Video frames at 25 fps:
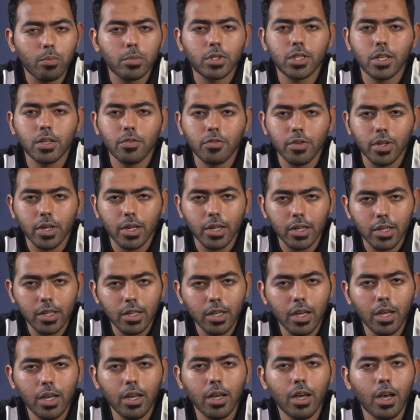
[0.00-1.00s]
مسافر
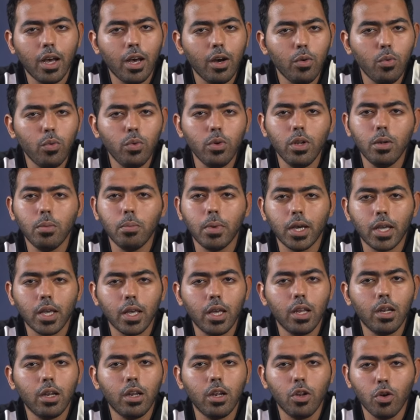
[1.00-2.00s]
ليها او
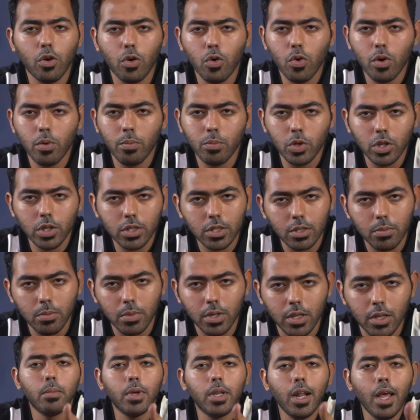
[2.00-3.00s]
المكان اللي هو مناسب
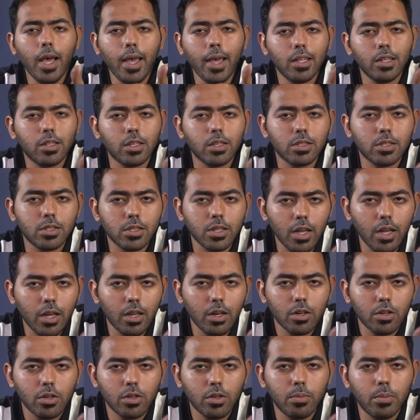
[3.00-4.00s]
ليه من ناحيه السعر